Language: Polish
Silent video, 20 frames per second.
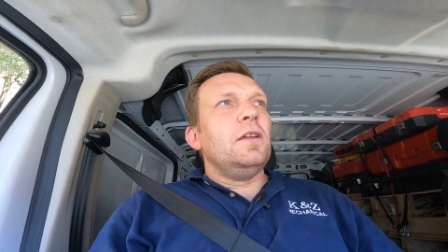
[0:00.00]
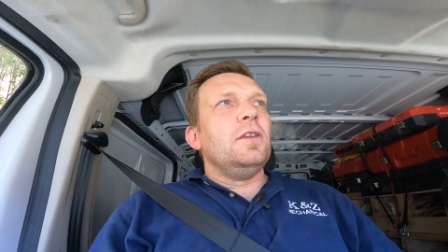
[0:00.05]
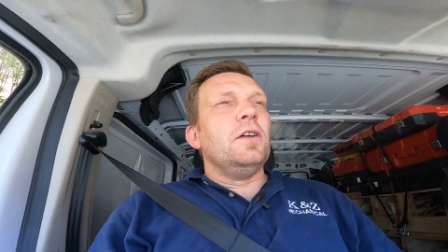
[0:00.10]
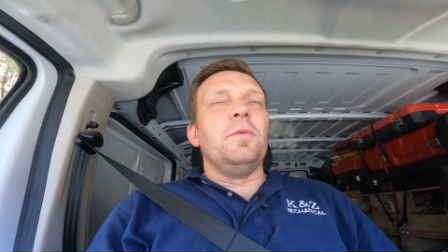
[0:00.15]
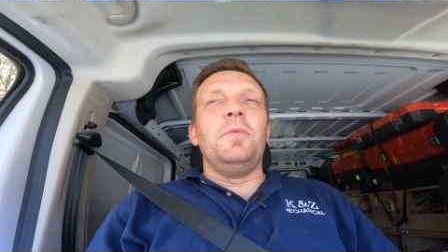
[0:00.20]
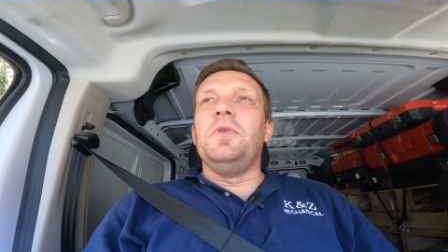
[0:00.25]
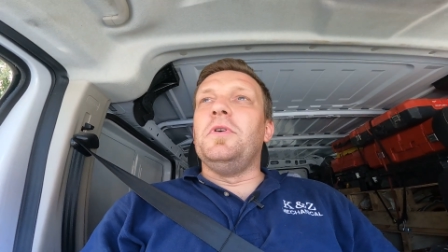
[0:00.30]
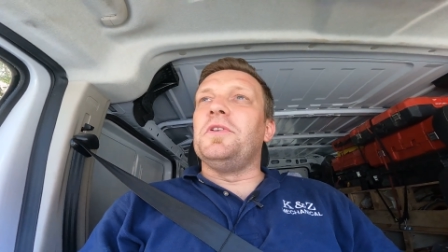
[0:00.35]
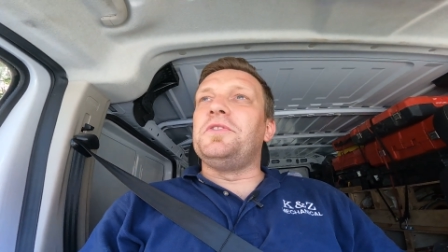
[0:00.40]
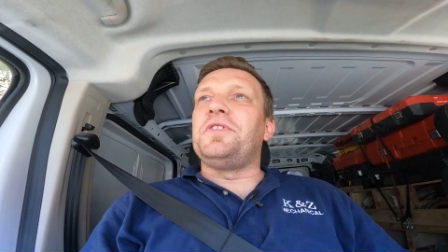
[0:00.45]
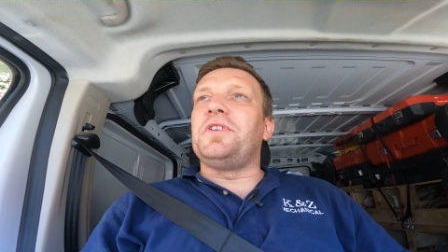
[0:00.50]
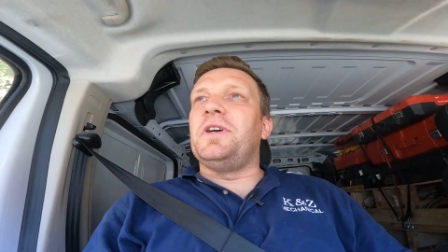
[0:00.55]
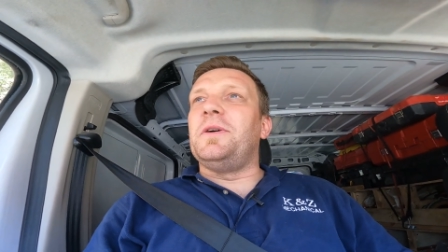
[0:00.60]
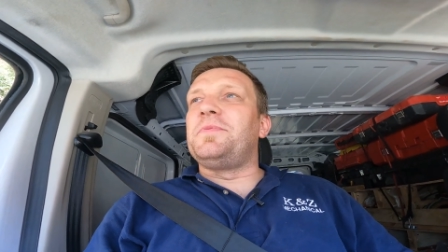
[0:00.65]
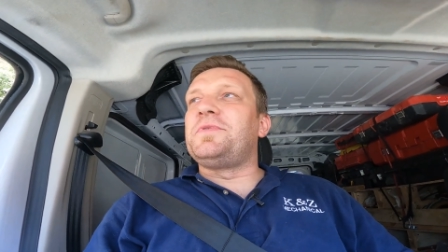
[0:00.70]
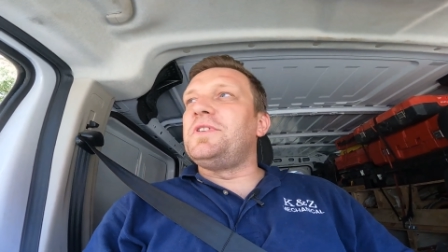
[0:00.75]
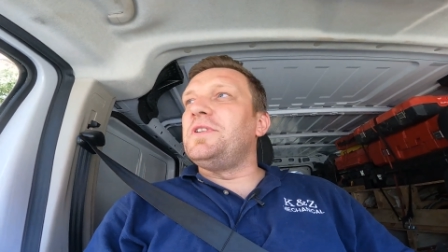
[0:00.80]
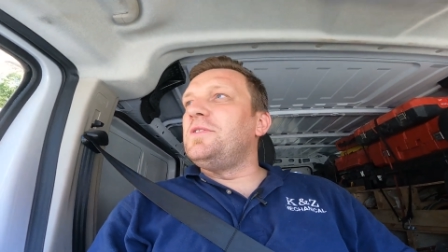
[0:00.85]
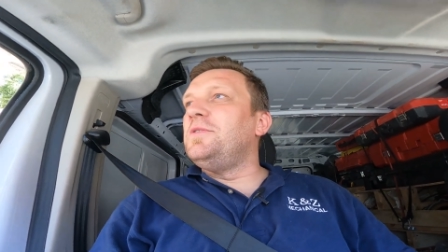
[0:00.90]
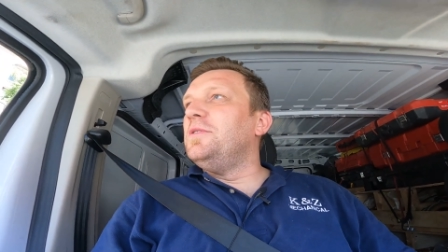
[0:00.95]
to było trochę
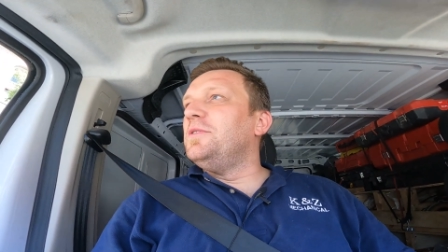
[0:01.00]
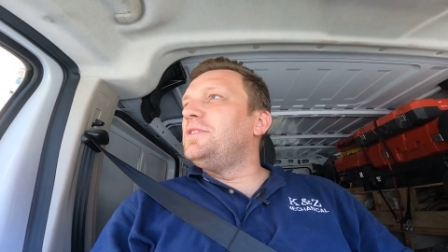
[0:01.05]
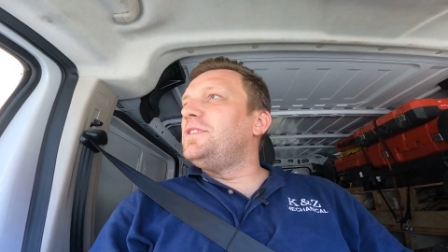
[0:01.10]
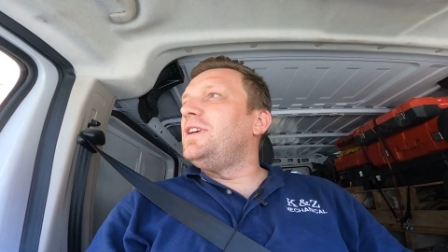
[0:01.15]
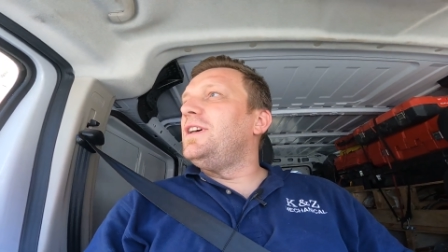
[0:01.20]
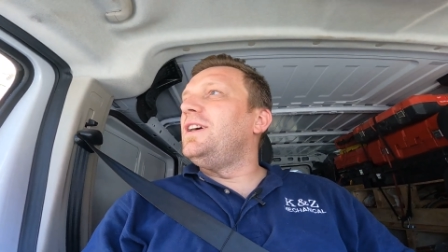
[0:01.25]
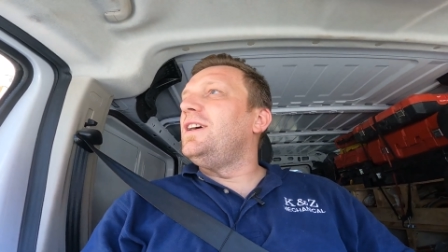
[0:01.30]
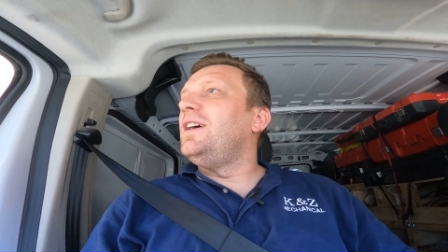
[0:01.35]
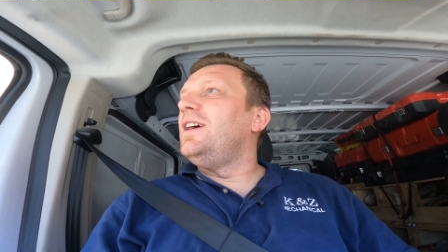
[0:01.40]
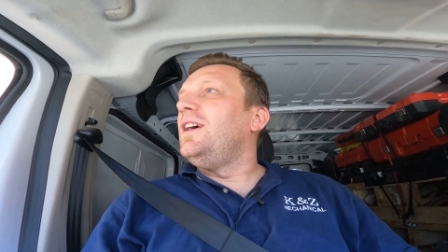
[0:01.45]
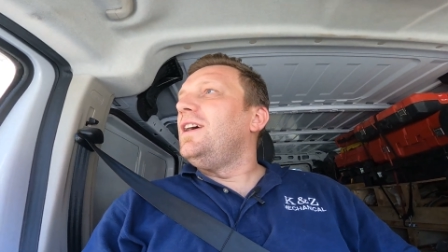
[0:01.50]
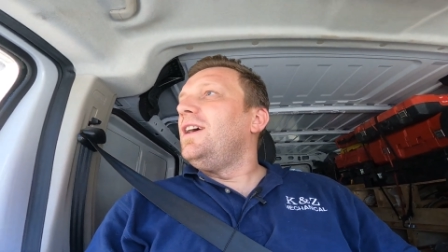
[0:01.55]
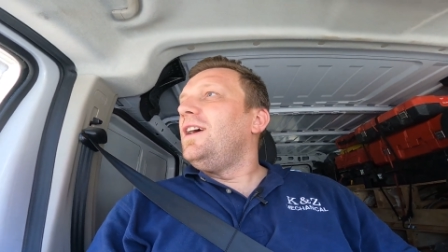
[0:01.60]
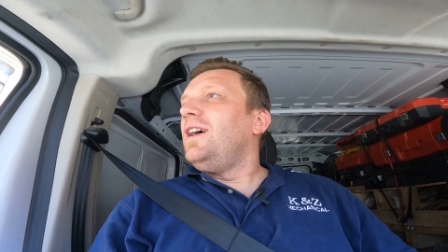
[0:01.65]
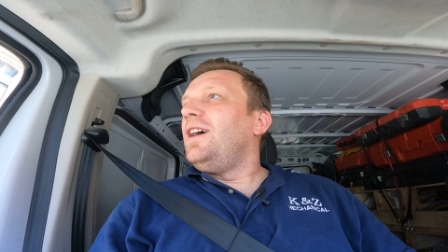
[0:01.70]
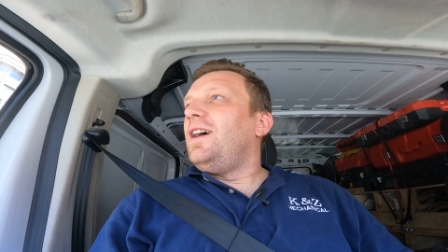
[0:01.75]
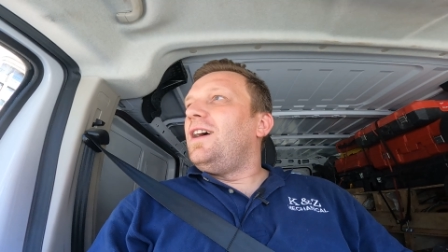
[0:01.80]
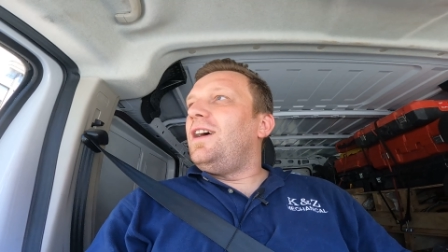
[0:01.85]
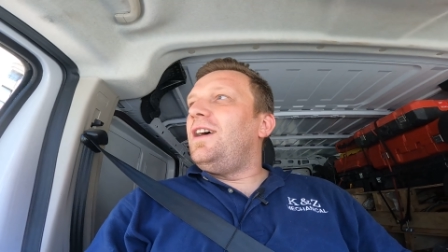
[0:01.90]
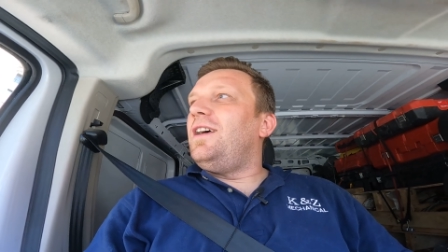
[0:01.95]
przygód,
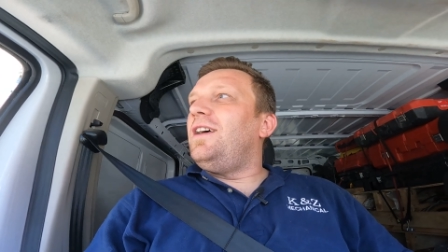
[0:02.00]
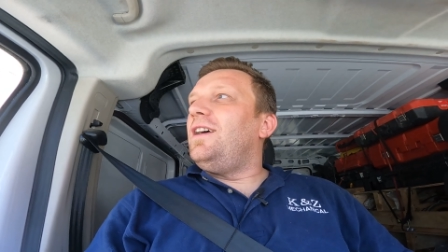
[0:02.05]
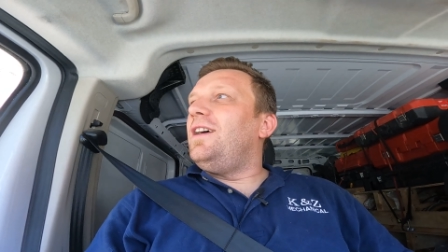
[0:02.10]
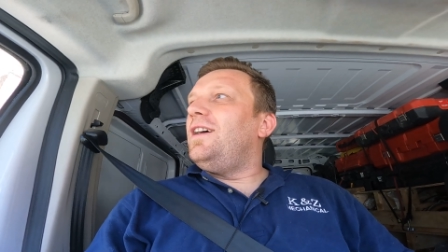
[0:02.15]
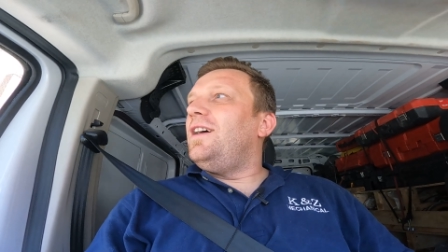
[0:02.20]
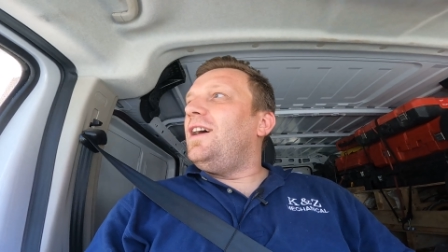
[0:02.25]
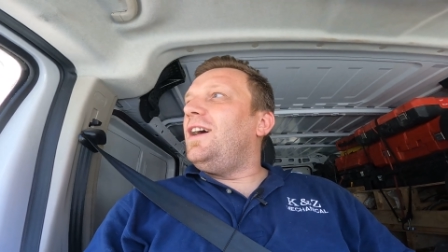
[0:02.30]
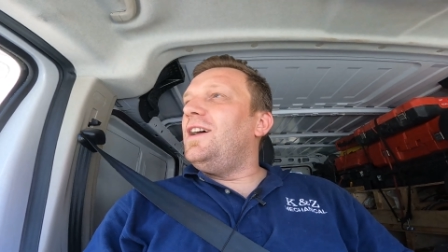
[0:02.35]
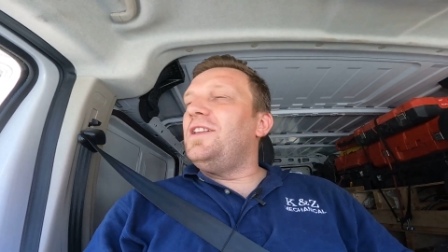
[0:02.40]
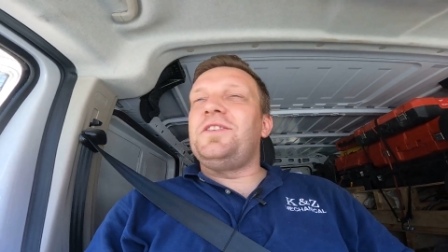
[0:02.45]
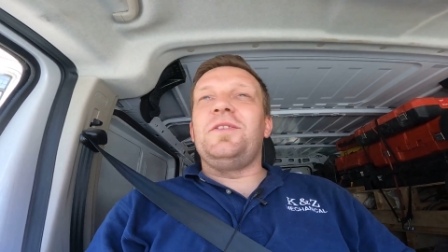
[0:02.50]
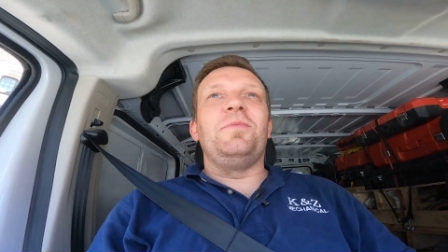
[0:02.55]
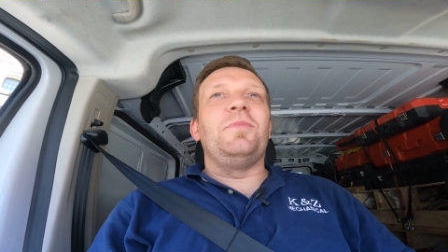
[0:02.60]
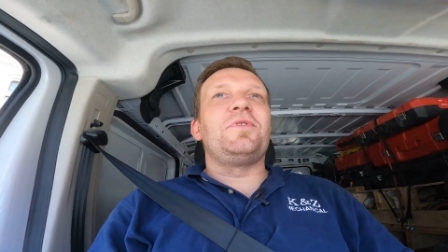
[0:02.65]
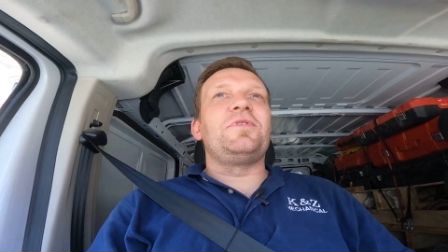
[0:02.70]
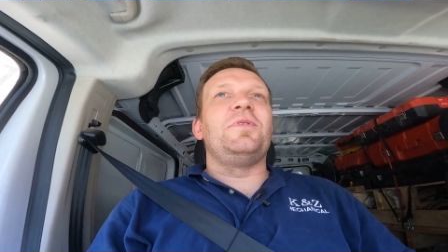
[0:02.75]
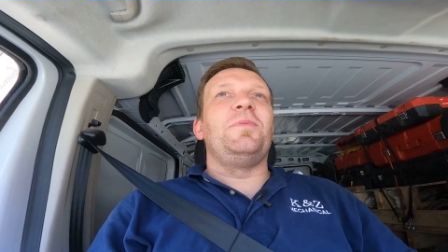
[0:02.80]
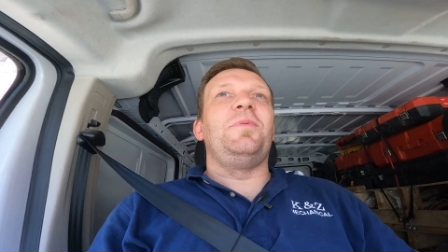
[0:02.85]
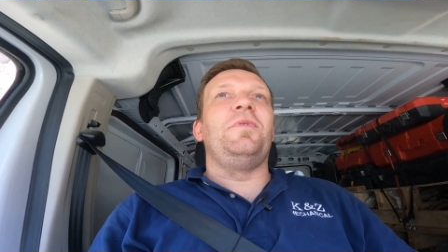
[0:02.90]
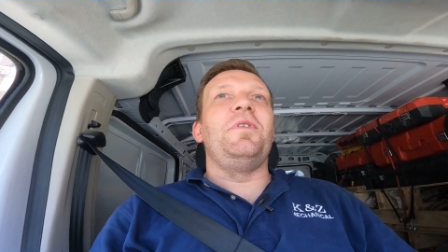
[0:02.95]
ale to
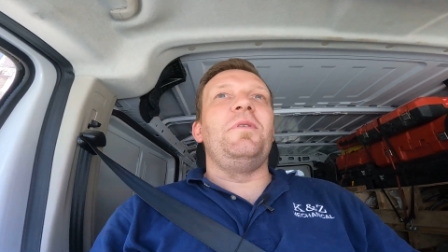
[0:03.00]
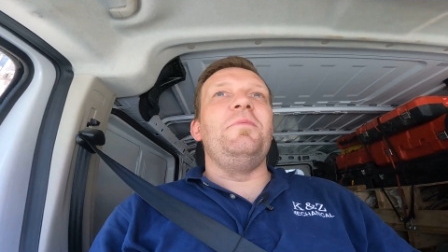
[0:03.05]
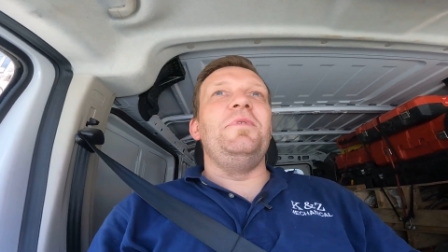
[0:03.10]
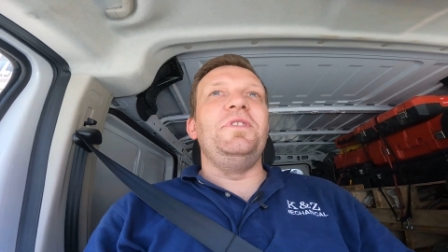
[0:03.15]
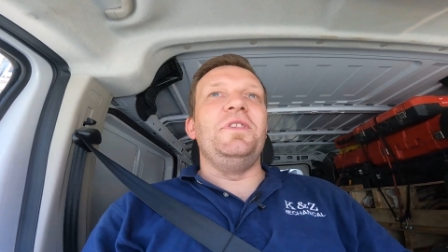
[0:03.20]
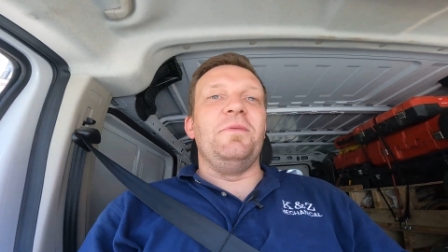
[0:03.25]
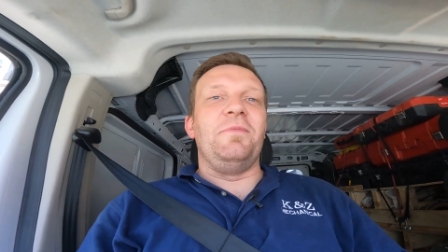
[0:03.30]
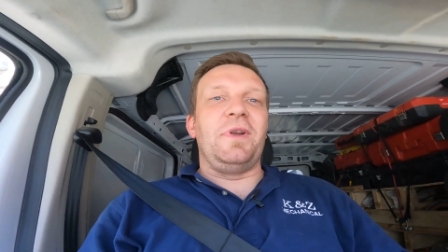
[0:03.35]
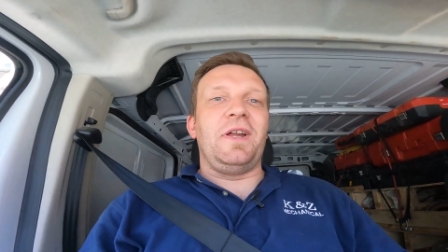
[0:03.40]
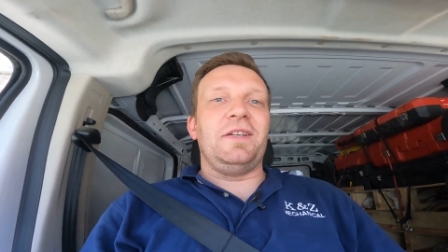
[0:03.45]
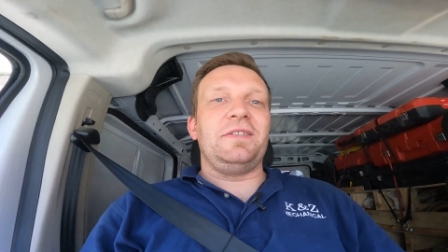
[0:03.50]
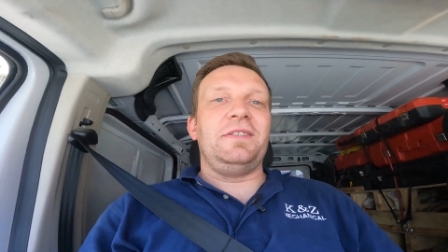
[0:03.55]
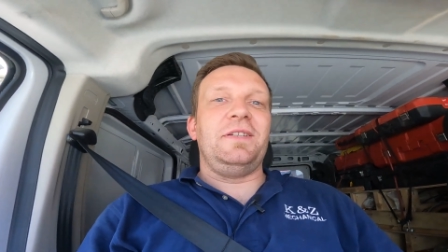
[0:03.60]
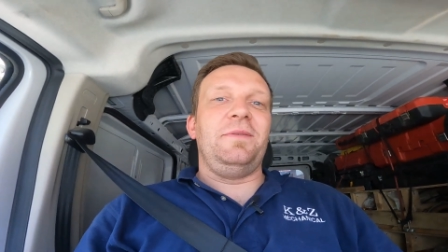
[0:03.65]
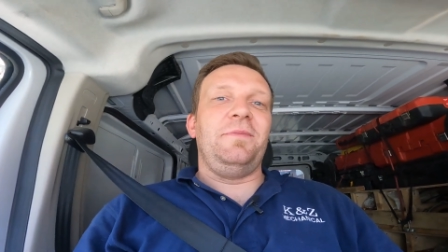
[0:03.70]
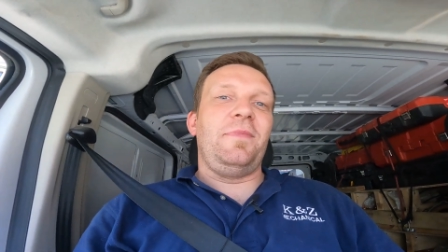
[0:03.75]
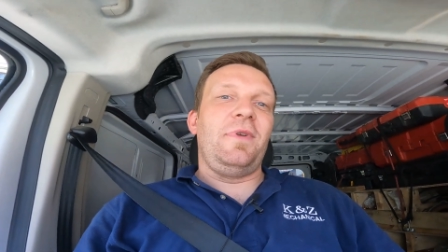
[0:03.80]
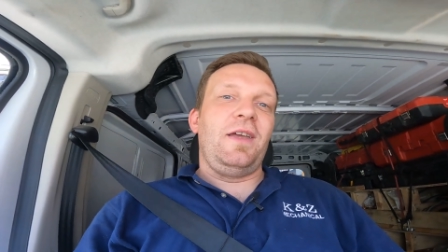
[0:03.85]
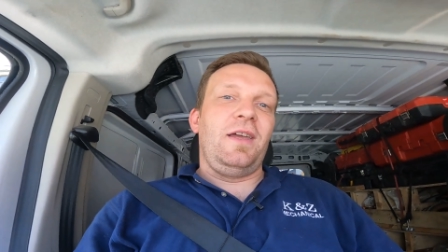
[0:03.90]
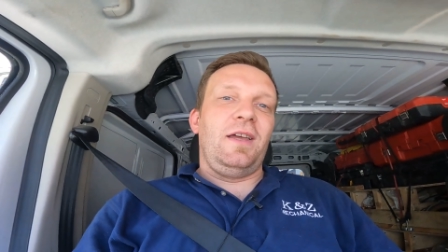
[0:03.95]
może opowiem innym
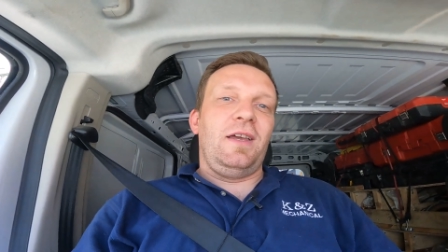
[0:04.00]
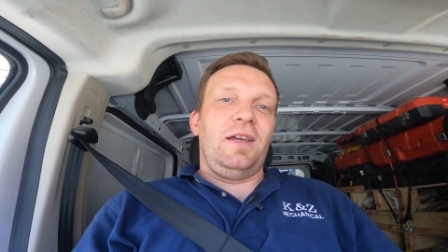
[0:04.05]
razem.